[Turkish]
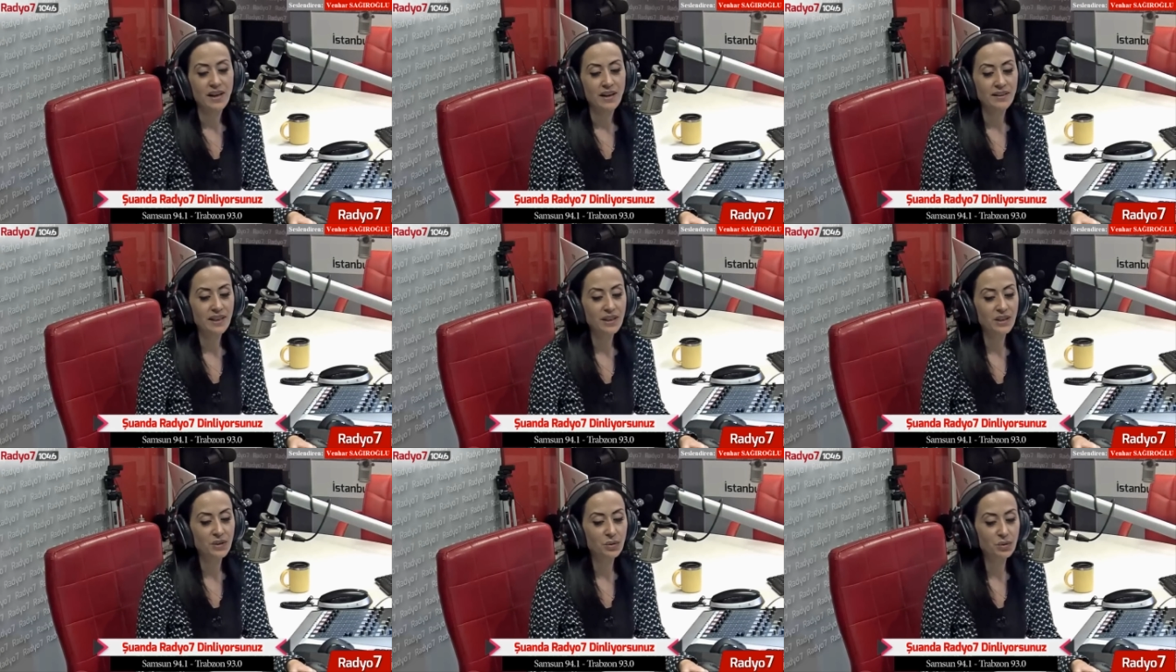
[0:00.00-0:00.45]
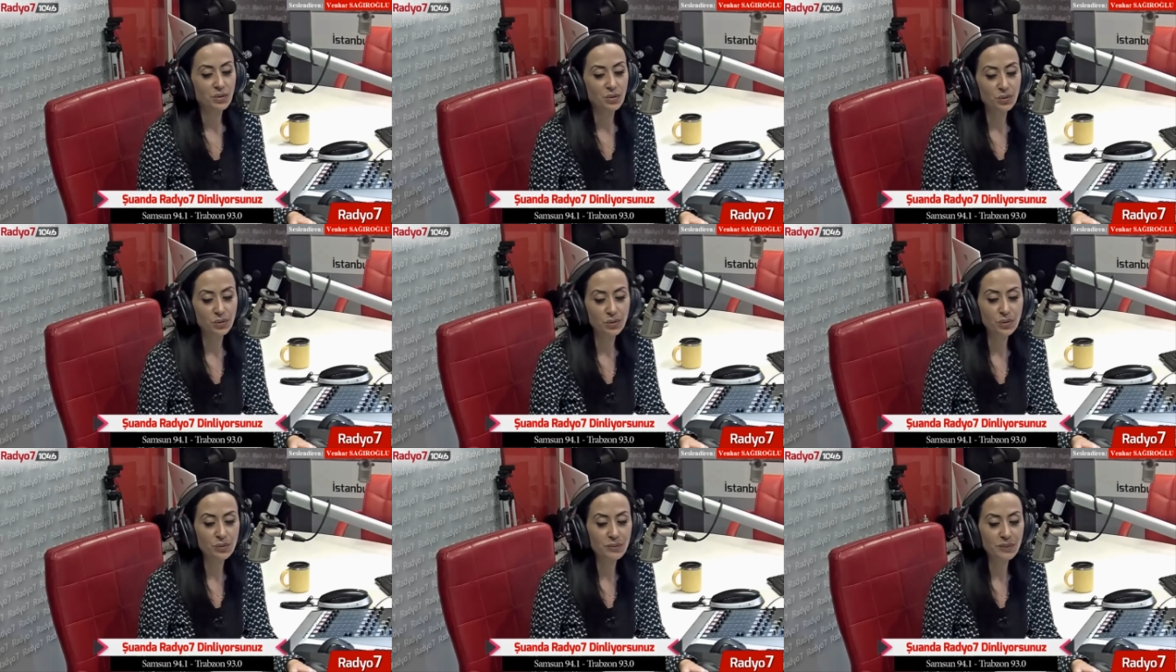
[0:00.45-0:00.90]
ateş
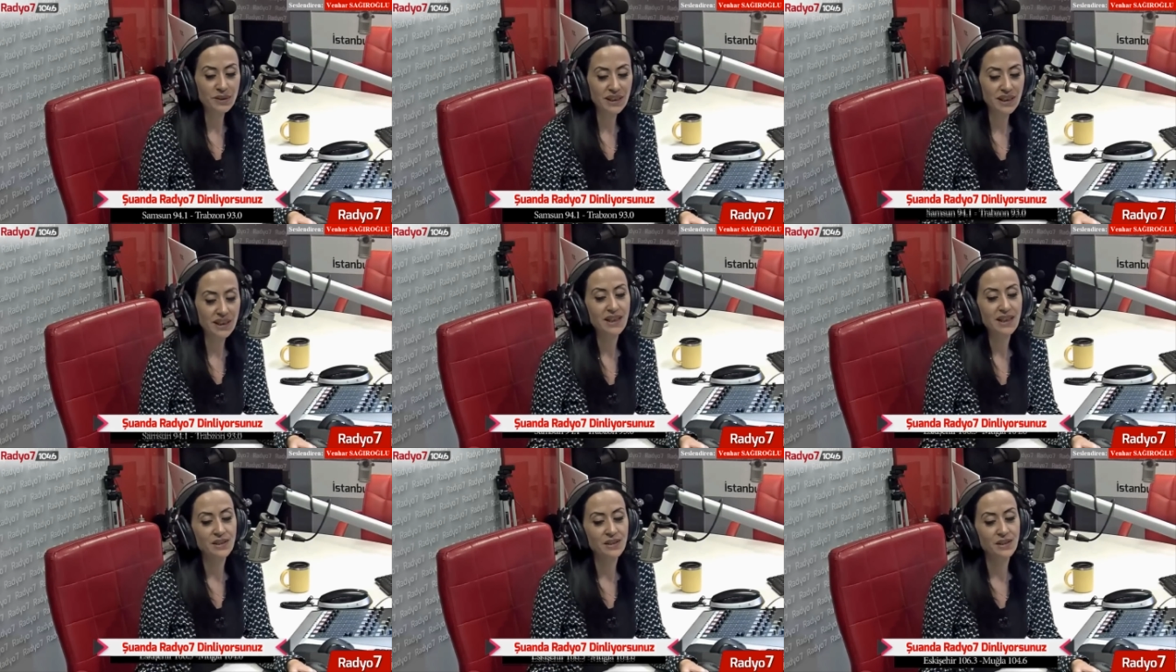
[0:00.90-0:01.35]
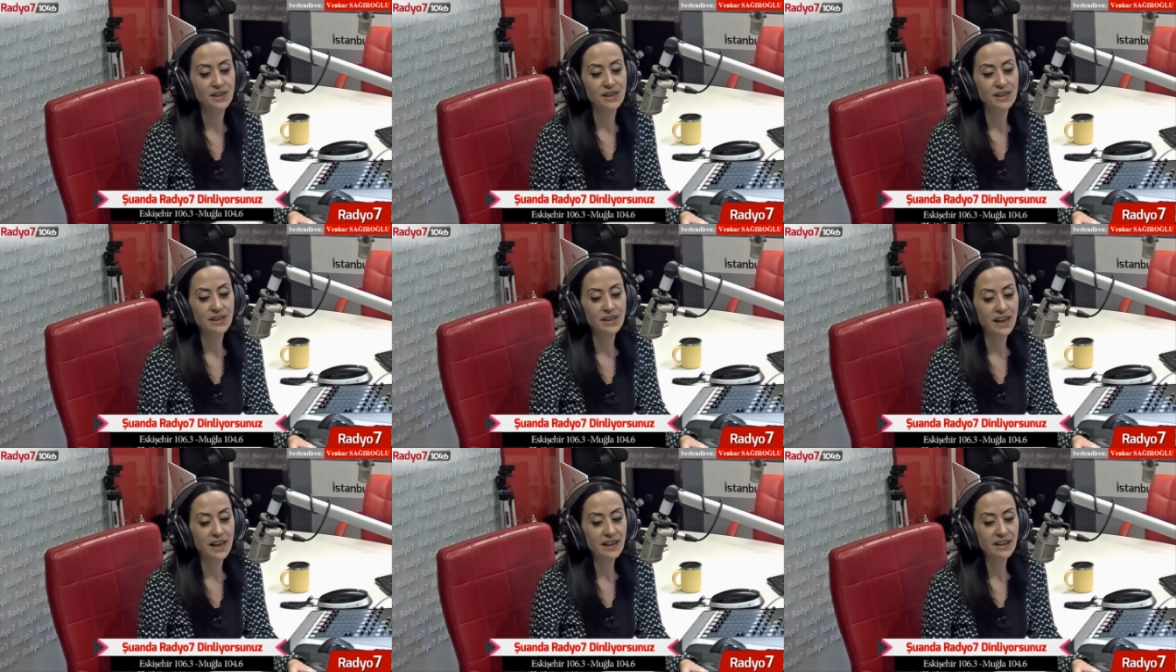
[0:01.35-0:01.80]
düşürücü bir ilaç
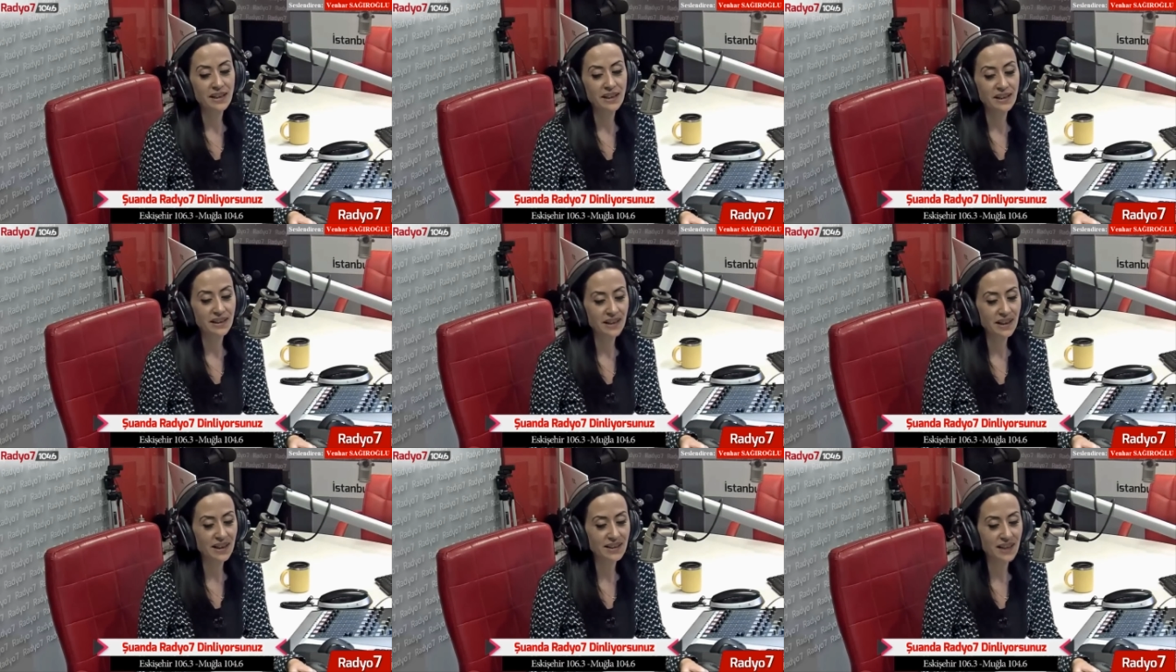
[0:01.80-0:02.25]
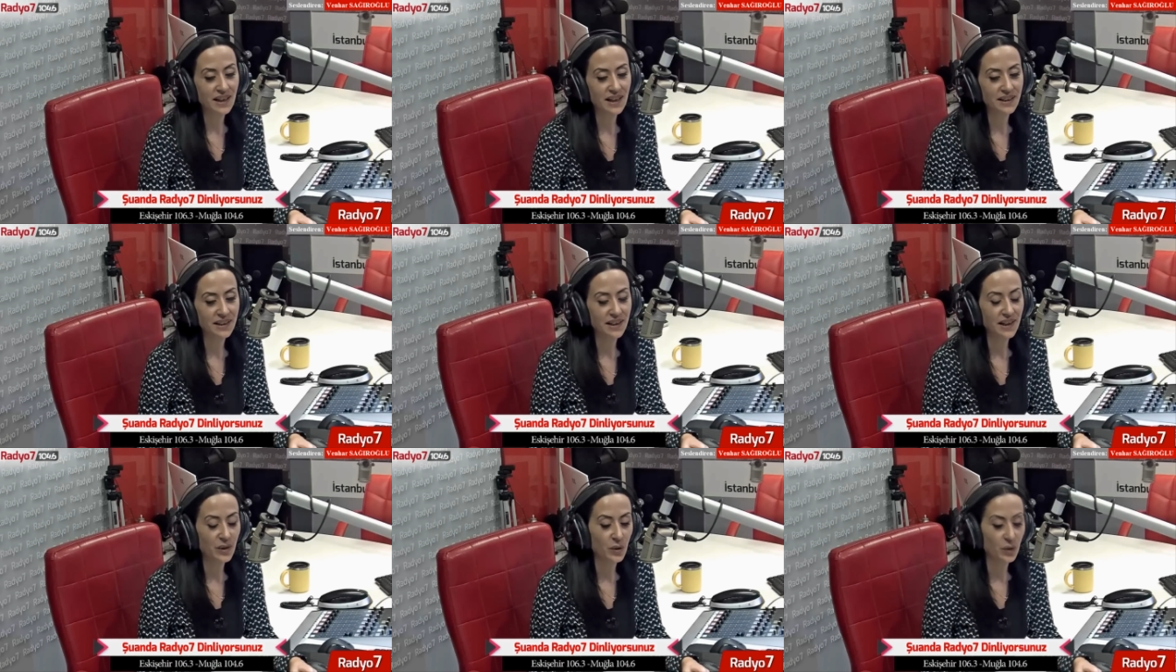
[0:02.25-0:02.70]
için en yakın
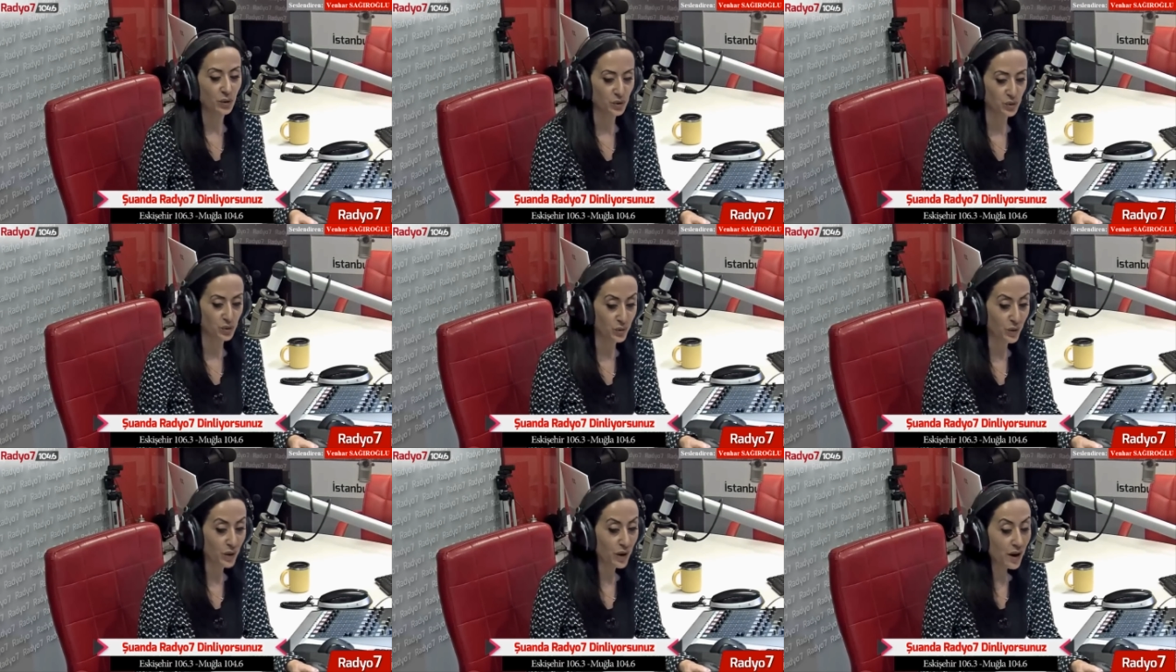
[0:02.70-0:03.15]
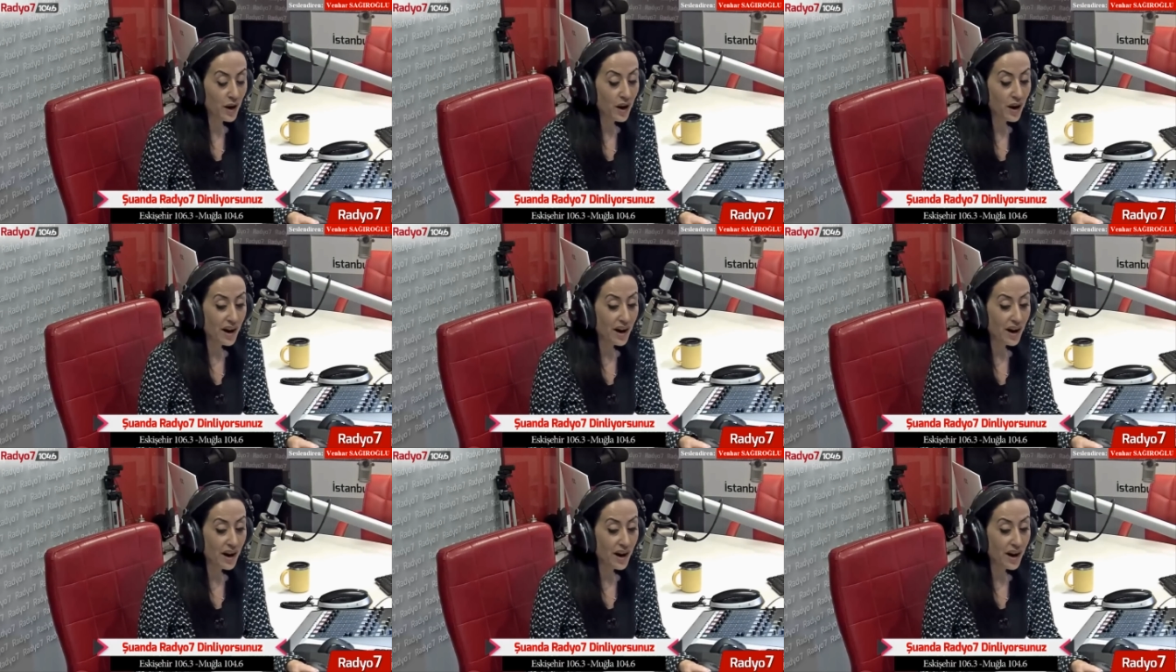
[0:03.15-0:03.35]
eczaneye koştu.